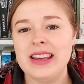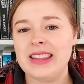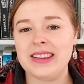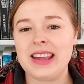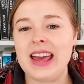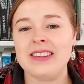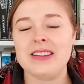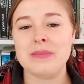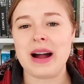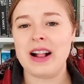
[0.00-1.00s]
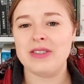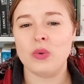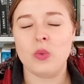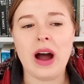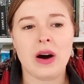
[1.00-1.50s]
das erste Mal
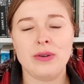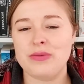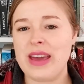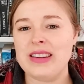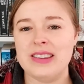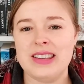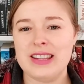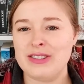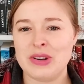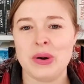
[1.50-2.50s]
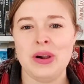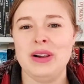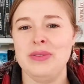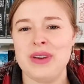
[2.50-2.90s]
so, wow, Fantasy ist toll,